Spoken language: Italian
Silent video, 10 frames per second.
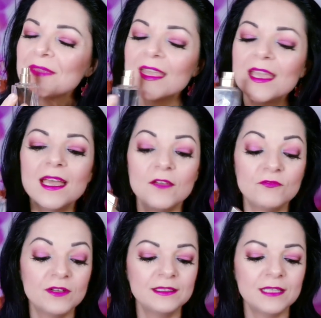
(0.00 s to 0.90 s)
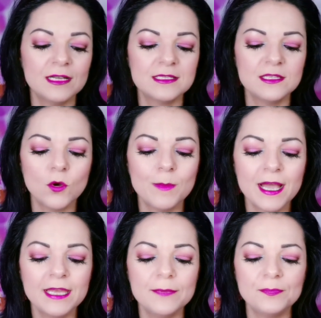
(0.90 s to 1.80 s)
È fantastico.
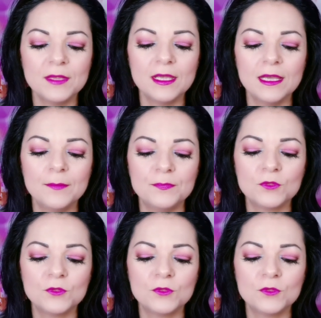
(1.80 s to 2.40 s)
Magari ehm,